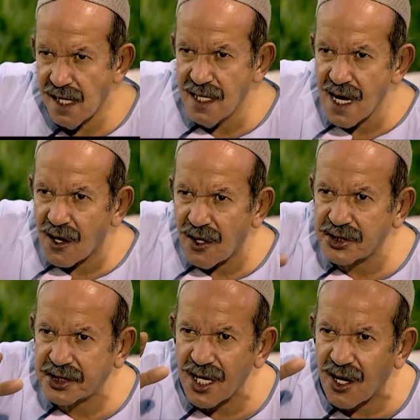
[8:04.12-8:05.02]
اللي
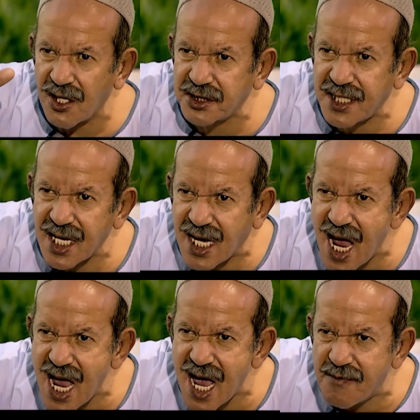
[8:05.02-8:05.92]
يخش يخش
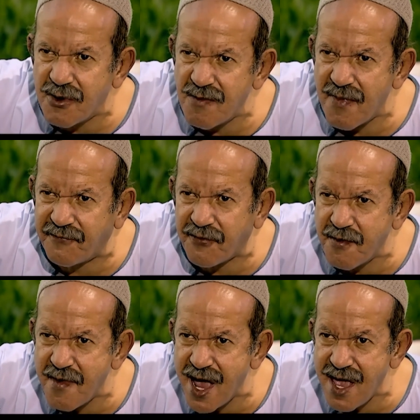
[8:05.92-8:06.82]
كيه يا أبو
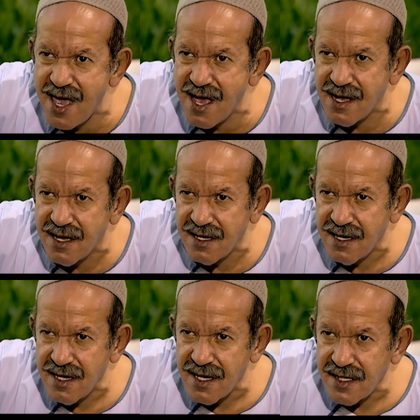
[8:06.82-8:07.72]
المفهومية
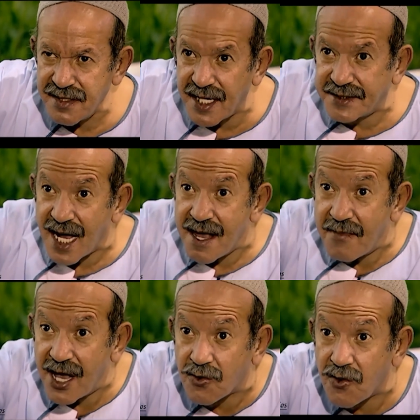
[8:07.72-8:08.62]
ده زي
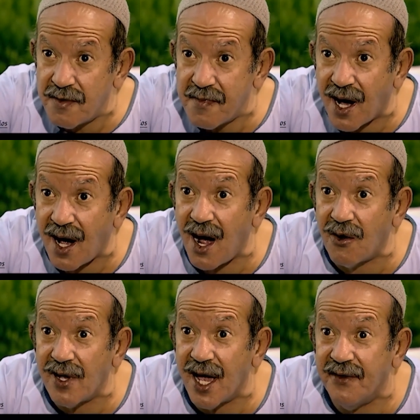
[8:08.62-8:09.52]
ما يكون
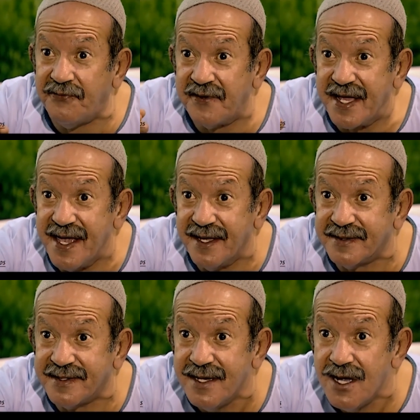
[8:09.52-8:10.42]
مخاوي عفريت
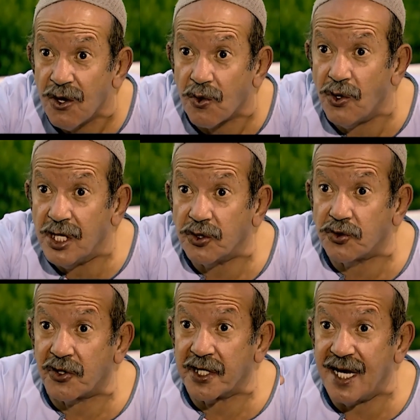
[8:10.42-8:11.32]
كل
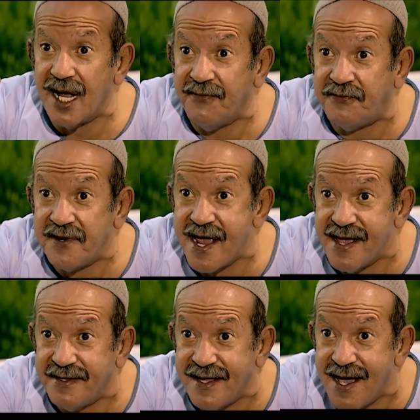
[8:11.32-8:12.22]
دور
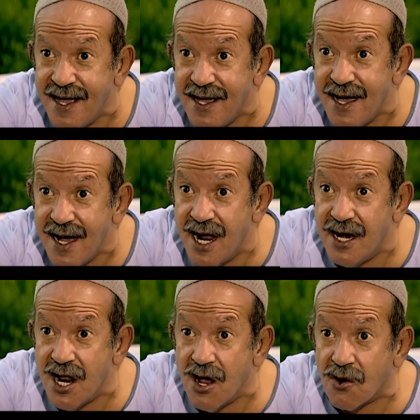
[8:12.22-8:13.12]
العفريت ده
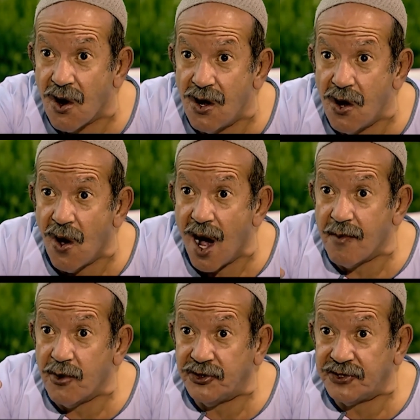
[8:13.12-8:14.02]
إنه يقول له
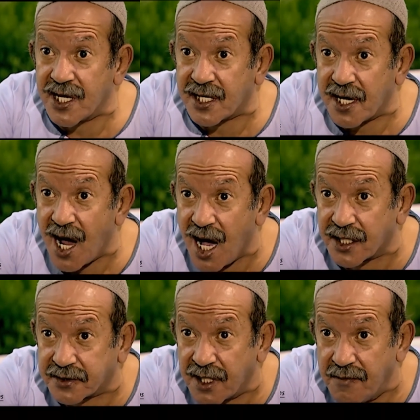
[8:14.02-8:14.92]
أبو ذكري
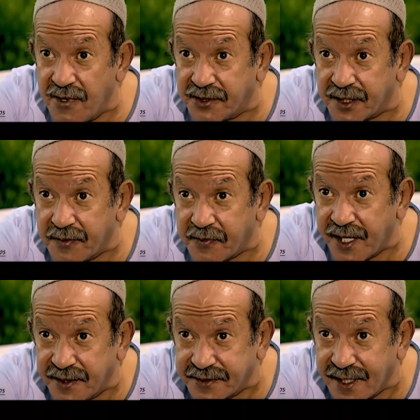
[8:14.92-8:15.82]
حط المتر
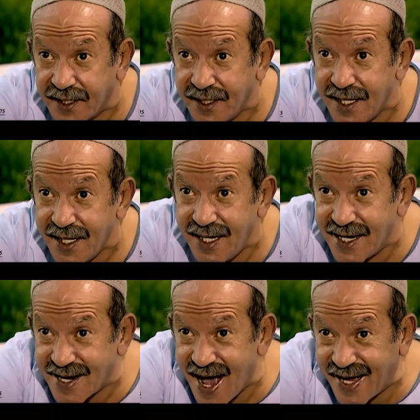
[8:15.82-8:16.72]
بكذا
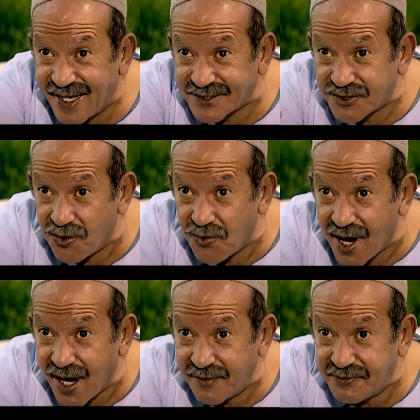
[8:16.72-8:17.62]
ينقص
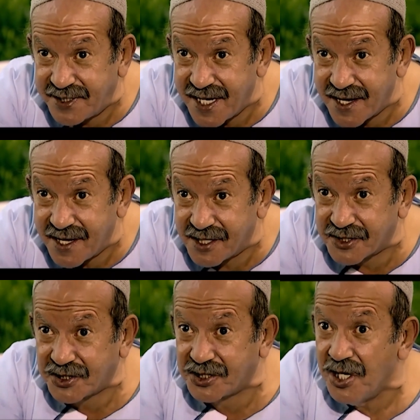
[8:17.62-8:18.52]
هو خمسين
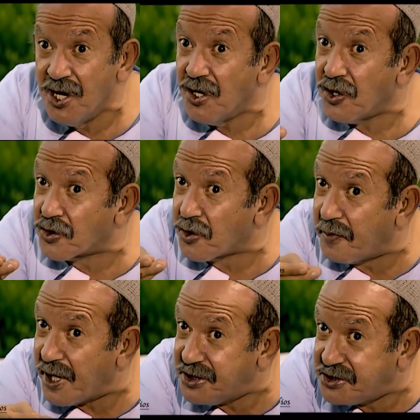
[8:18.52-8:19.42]
قرش
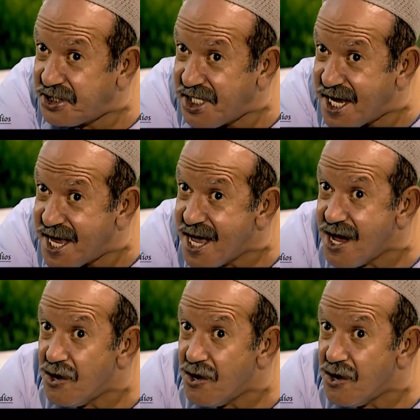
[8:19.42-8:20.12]
وربع جنيه